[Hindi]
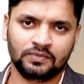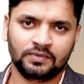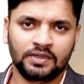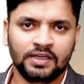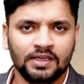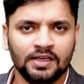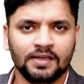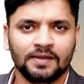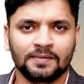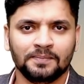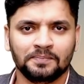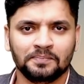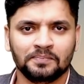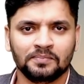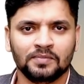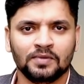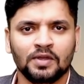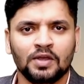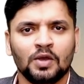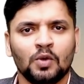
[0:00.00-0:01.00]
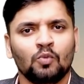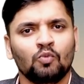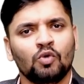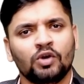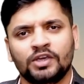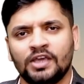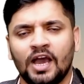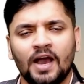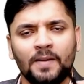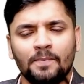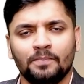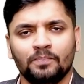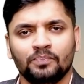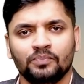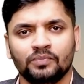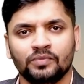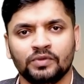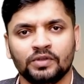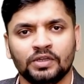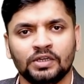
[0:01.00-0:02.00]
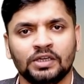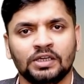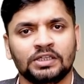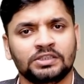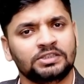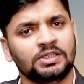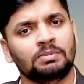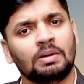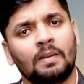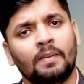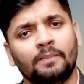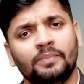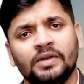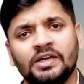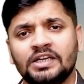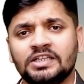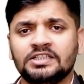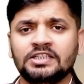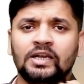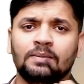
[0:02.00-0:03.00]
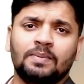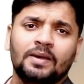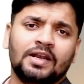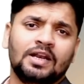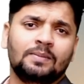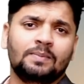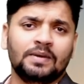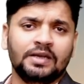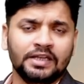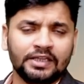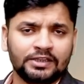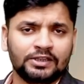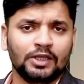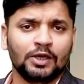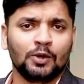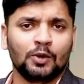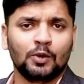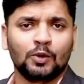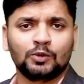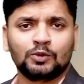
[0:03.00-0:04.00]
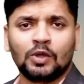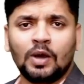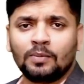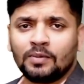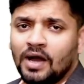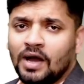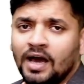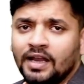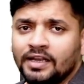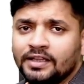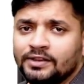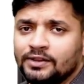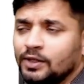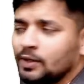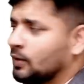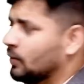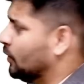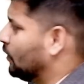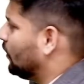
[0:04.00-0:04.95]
ठीक है वो क्या जब आप अपने डिजिटल पैनल पे लिखते हो तो आप कहाँ लिखते हो